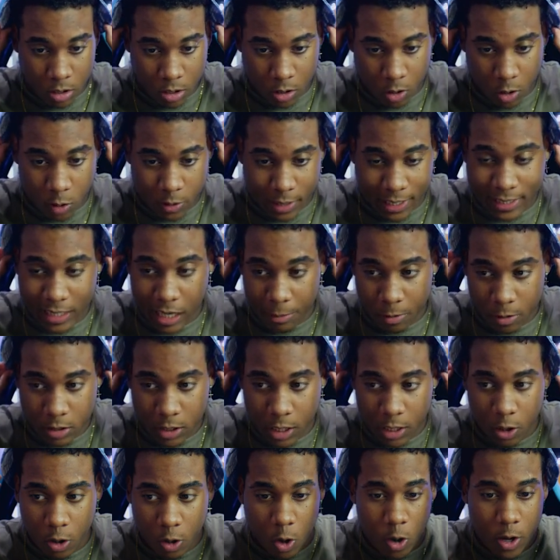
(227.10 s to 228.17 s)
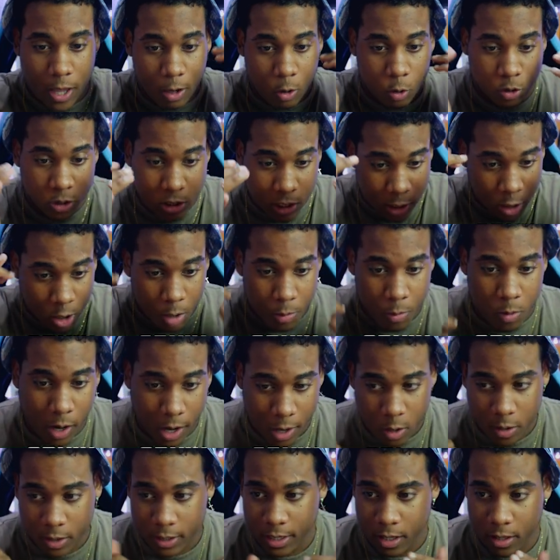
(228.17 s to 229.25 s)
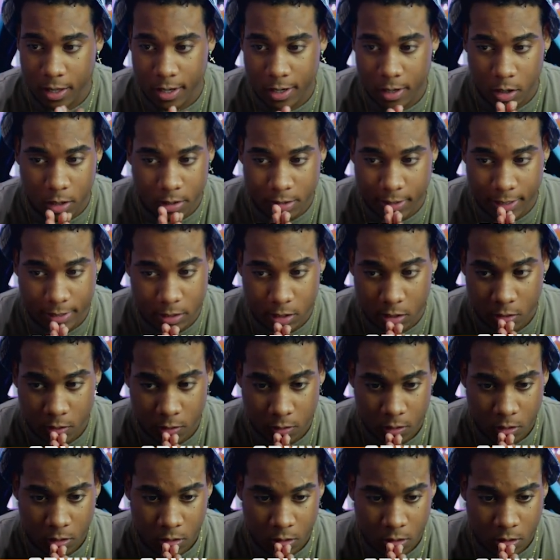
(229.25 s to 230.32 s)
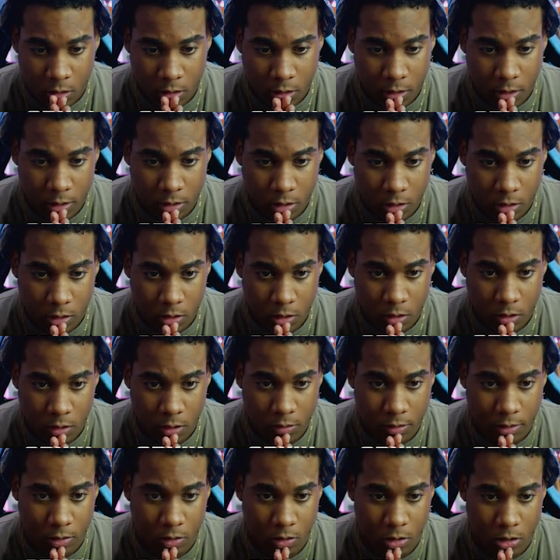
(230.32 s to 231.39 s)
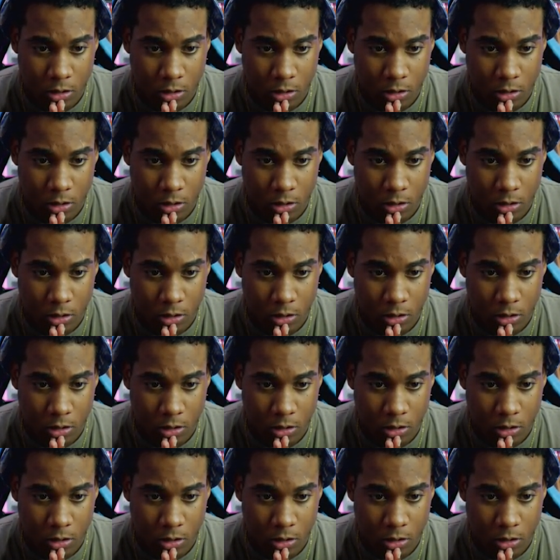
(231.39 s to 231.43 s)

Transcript: Con los altavoces, loco, y escuché yo como cayó detrás de él. Está así. Está, está